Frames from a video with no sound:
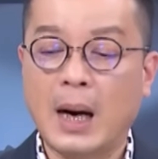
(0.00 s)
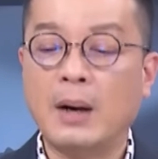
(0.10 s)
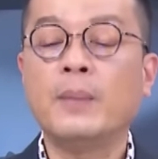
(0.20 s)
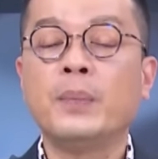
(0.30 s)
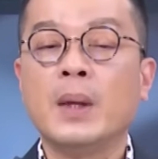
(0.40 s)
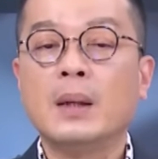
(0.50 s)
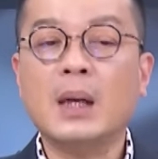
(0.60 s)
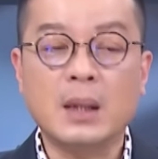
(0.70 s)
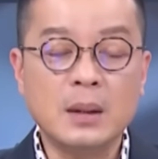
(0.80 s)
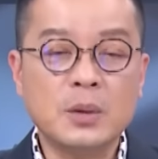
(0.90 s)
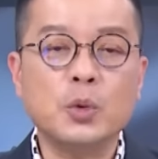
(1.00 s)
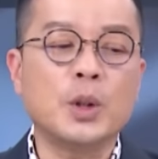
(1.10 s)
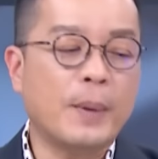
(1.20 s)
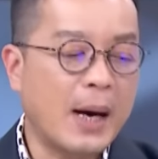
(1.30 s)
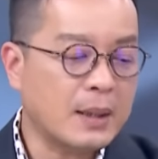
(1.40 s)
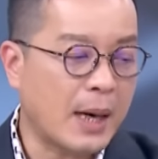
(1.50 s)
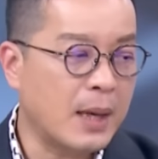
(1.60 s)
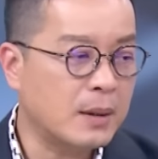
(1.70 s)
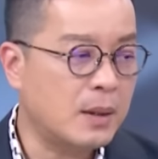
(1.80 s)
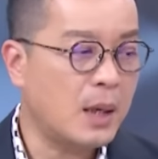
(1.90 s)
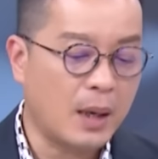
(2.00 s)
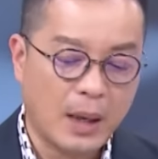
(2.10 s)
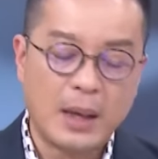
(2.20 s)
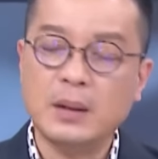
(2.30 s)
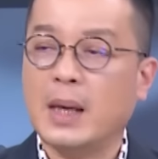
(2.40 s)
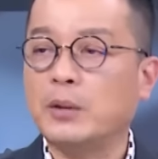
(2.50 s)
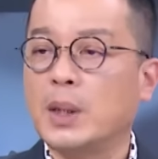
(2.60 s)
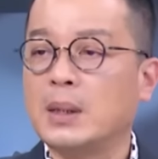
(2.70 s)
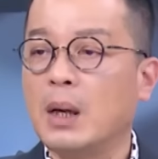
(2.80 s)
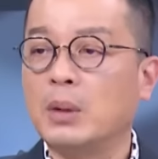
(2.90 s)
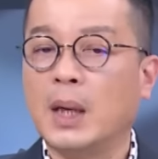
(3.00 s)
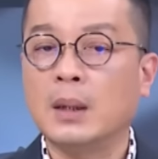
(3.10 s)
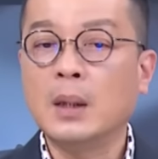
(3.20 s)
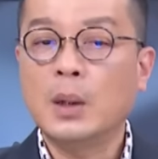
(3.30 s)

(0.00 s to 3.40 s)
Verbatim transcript: 好，那可能助理帮他查了资料，然后他就拿出来照念。